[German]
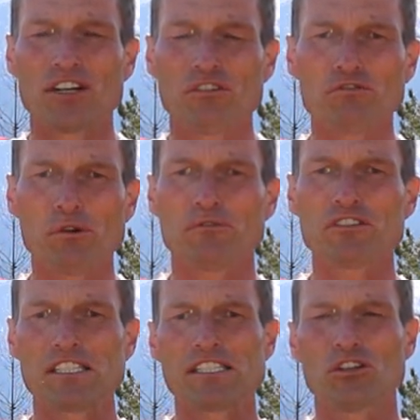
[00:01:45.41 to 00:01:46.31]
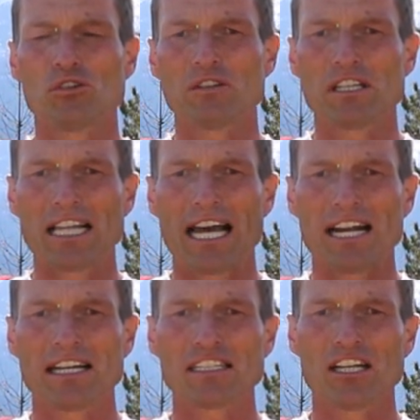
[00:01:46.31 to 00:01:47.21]
15 Sekunden
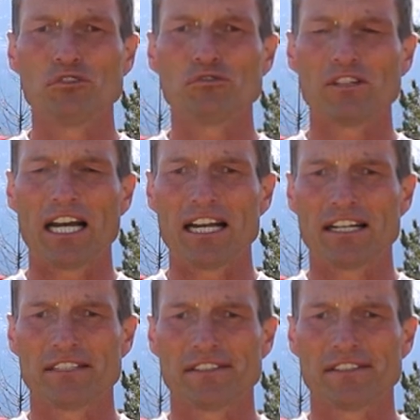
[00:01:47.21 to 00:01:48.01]
lang die Luft an.